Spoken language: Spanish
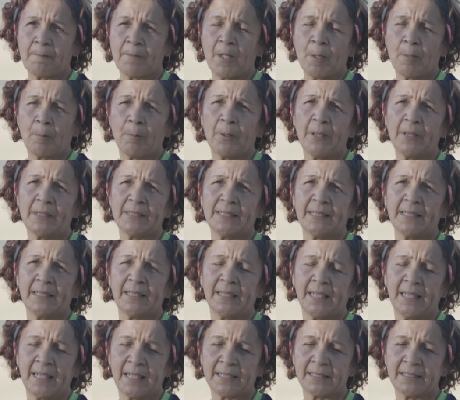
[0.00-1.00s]
después
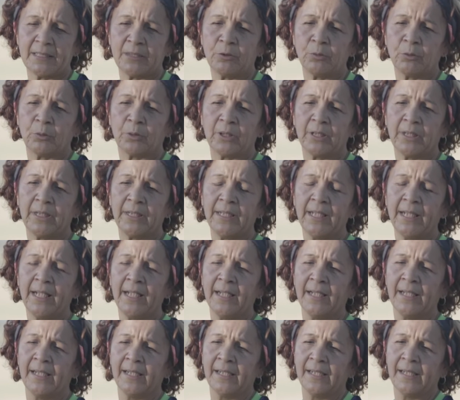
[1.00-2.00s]
de la
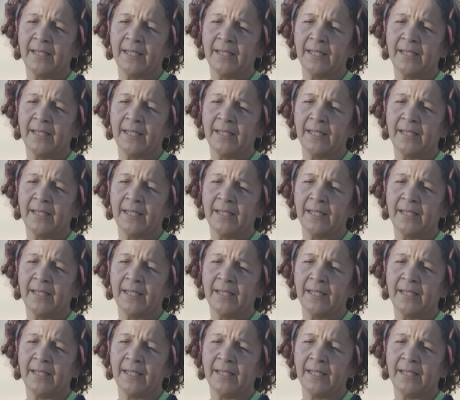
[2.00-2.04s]
cirugía,